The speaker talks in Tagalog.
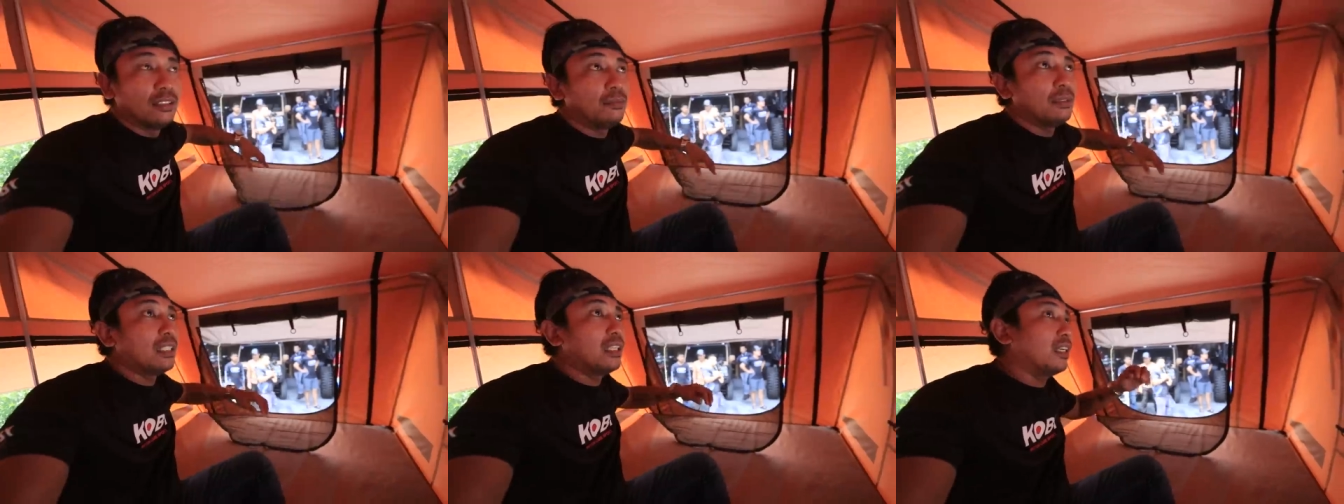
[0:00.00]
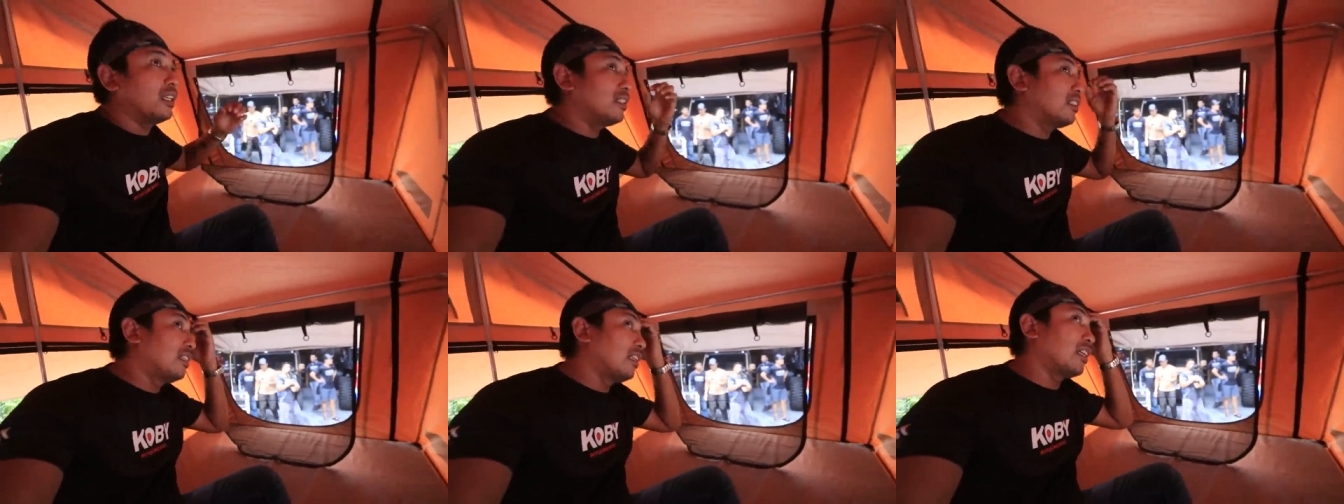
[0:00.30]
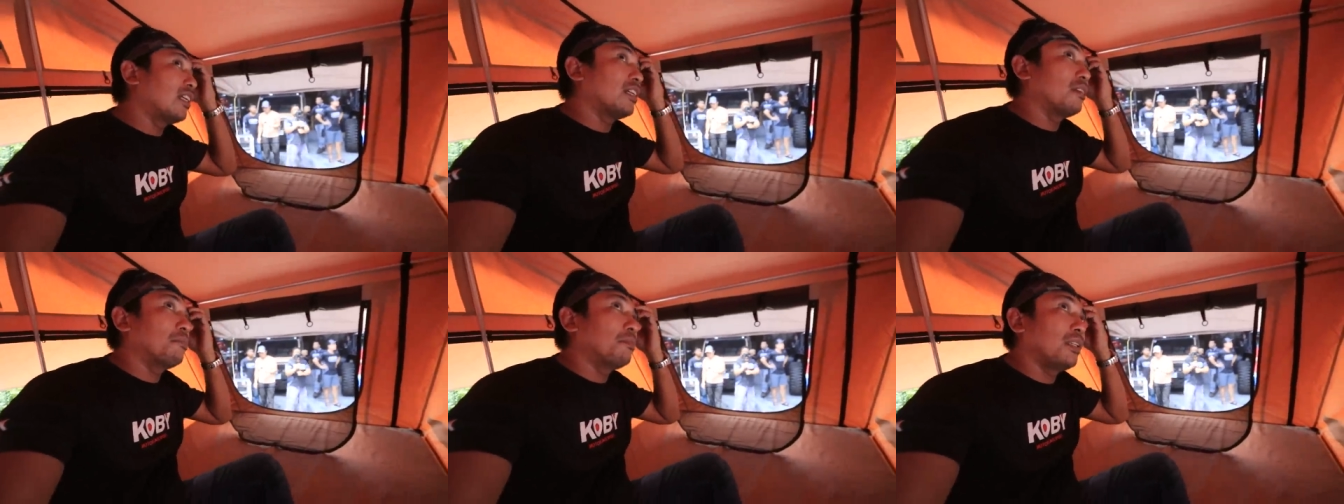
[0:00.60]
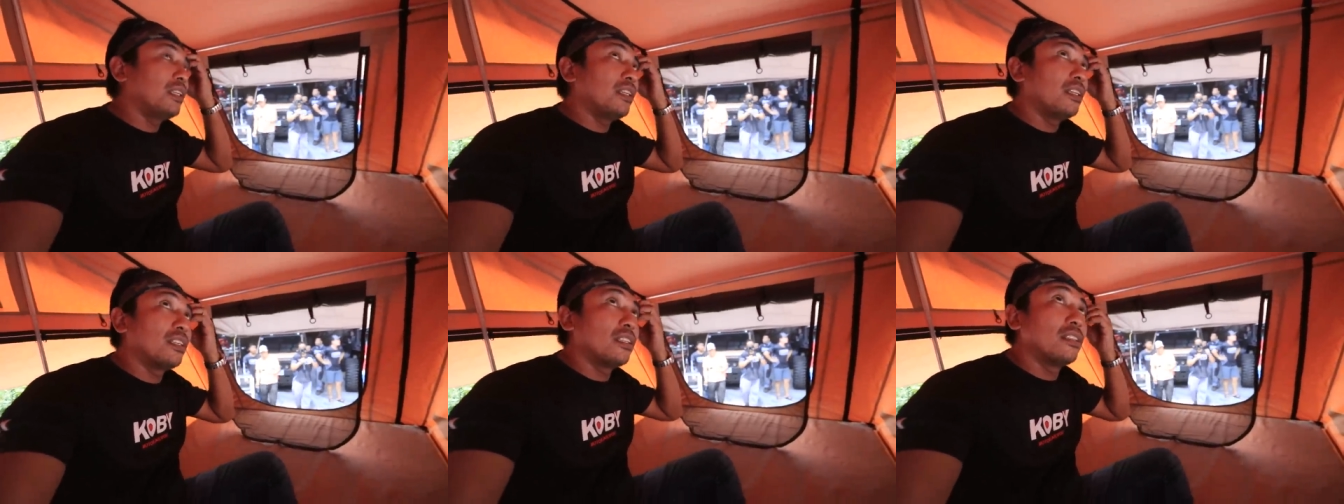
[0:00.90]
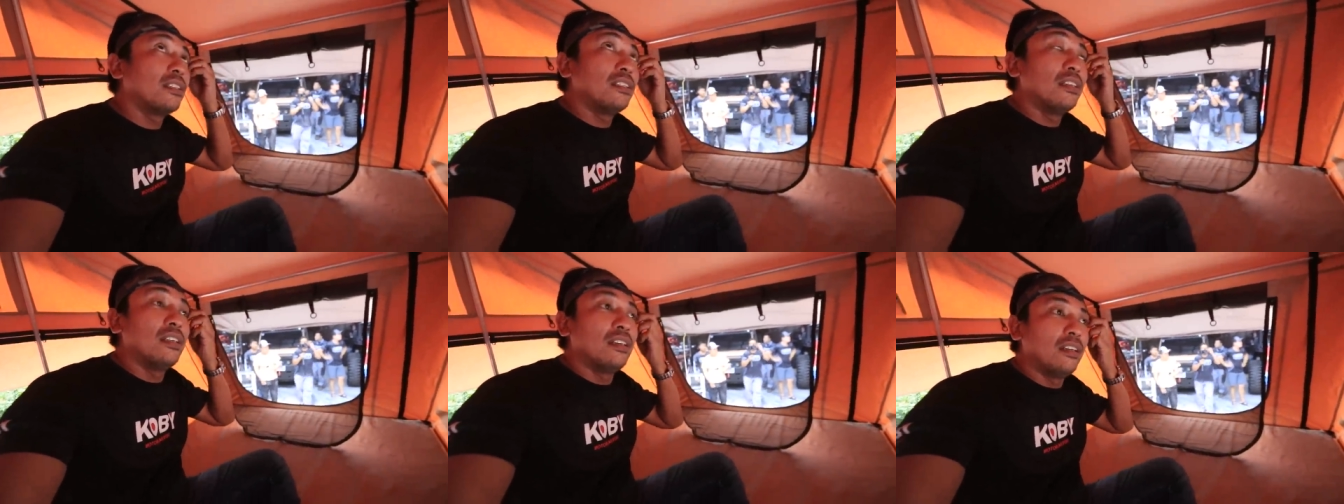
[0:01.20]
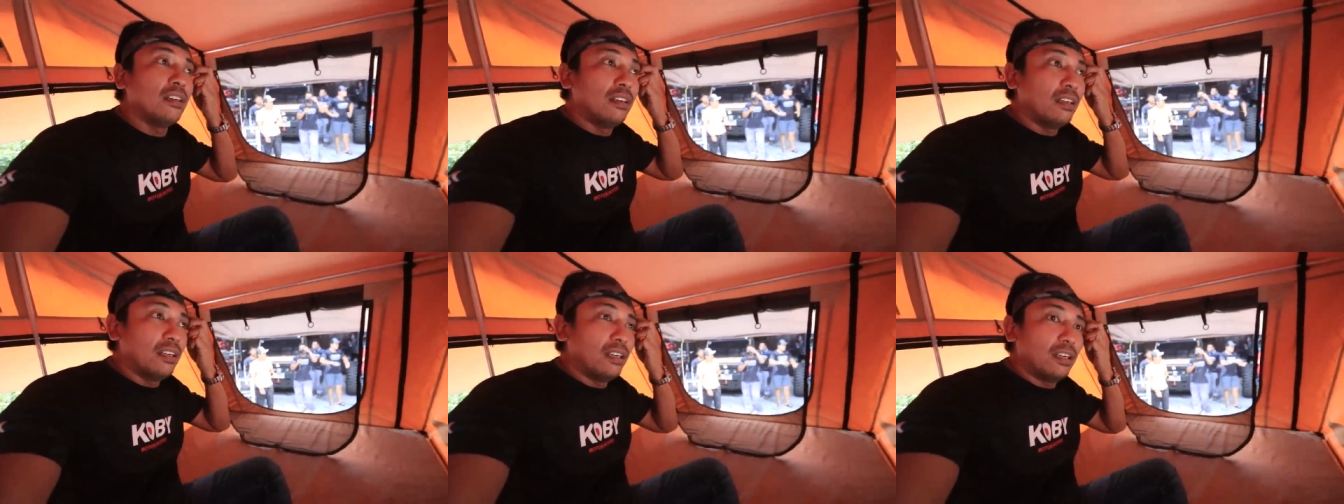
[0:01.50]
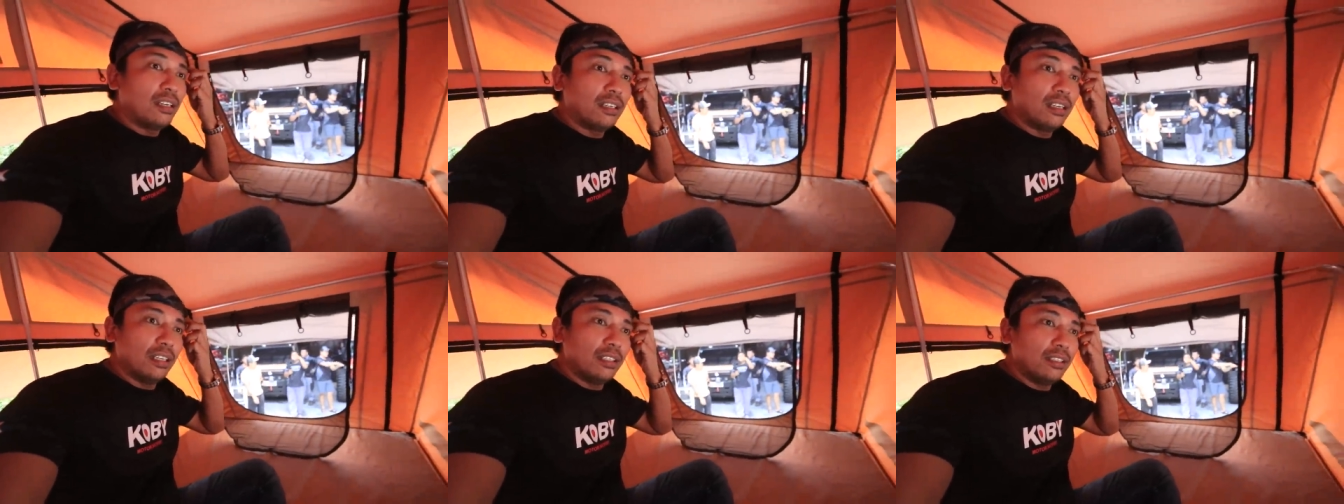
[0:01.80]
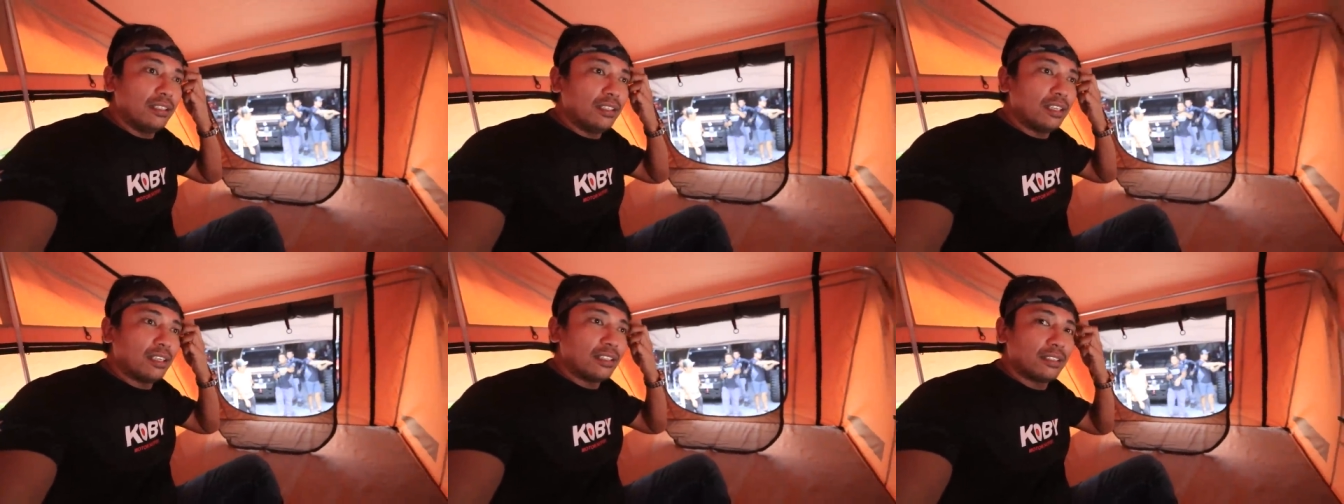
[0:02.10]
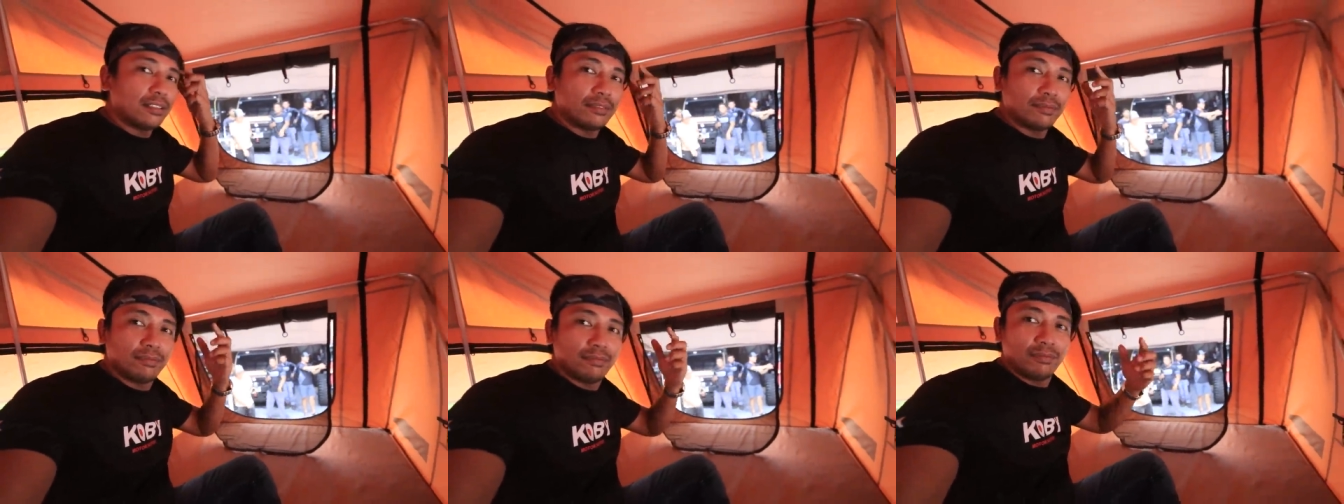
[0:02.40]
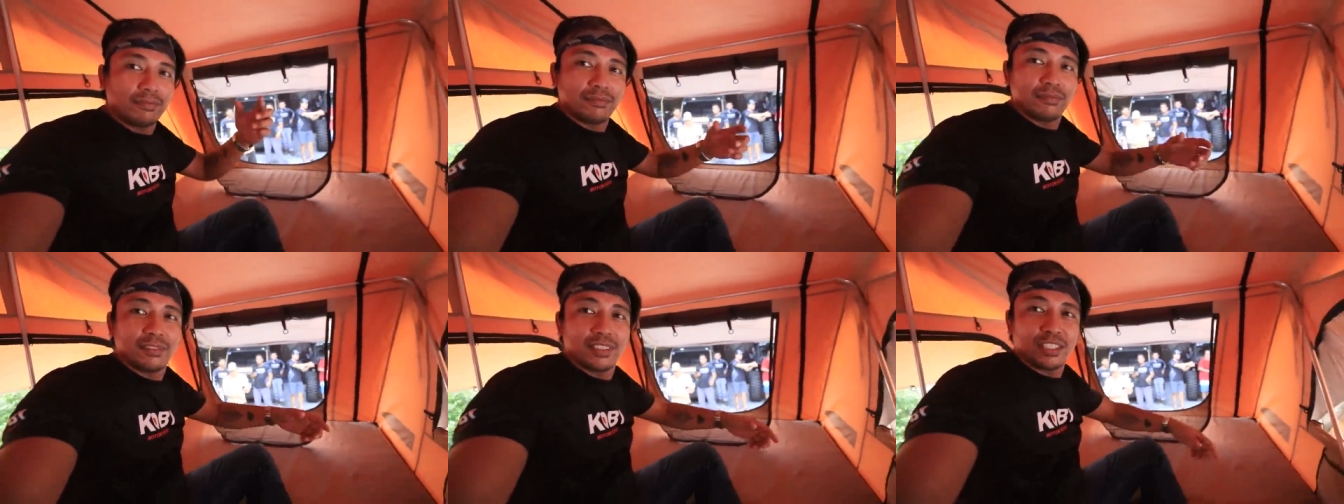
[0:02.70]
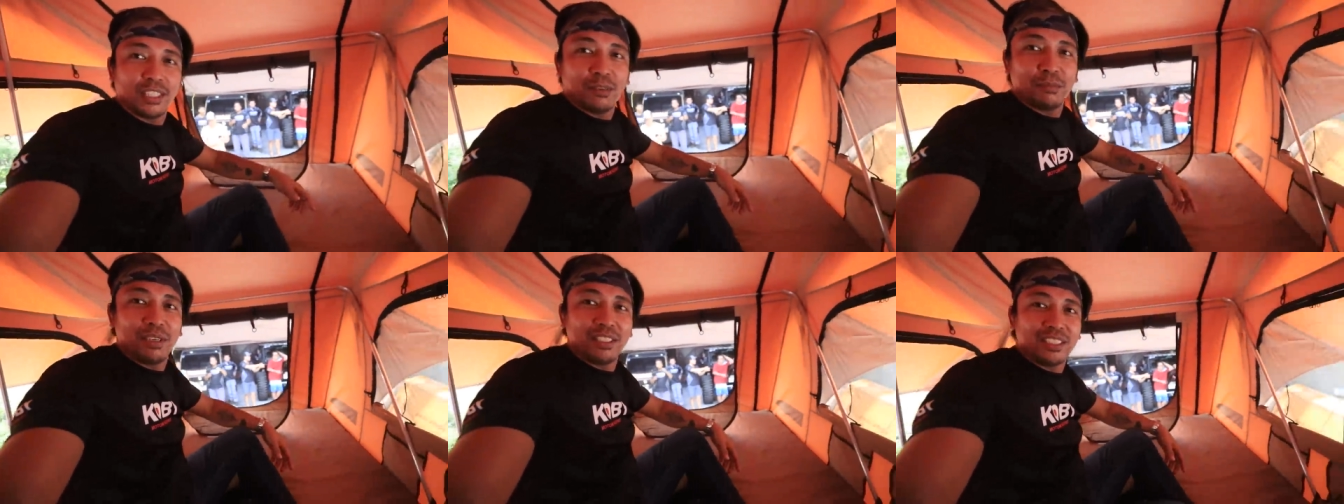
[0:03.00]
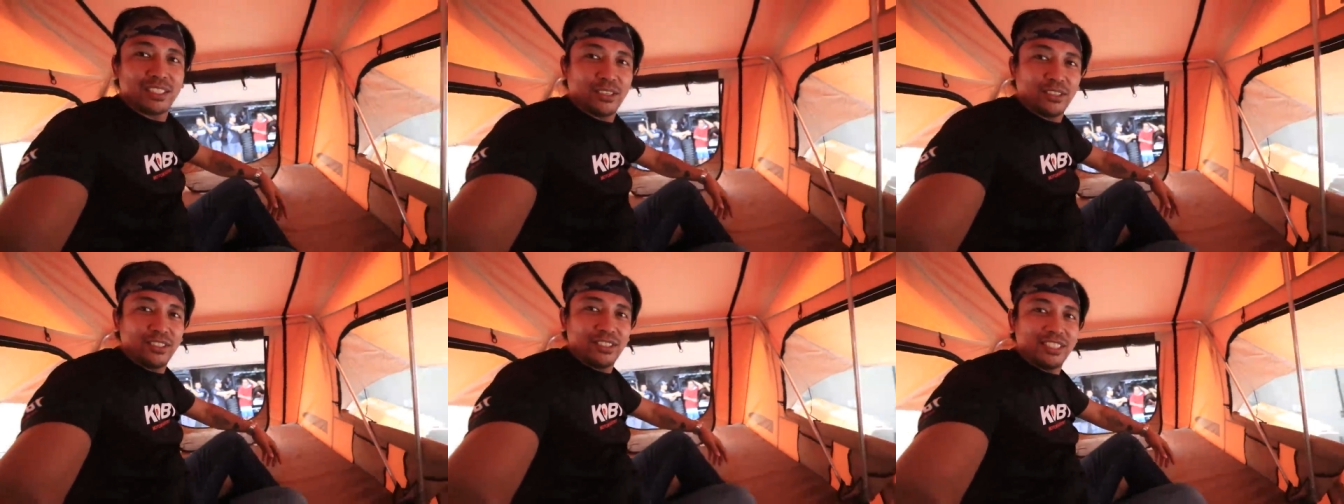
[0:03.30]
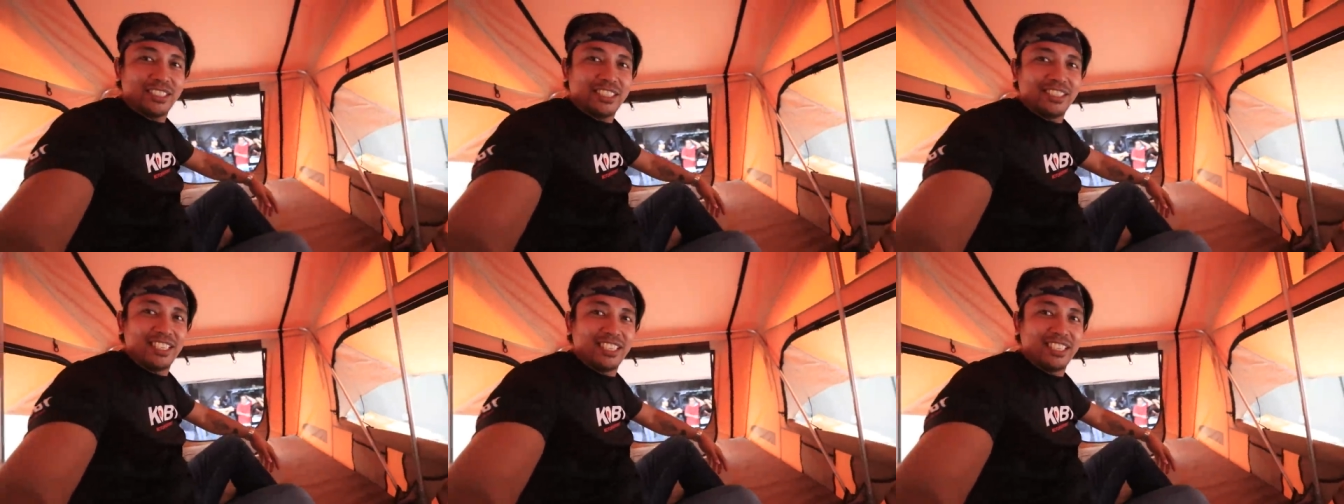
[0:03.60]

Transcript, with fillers: Oh my god, grabe! Ang ganda! Sobrang solid.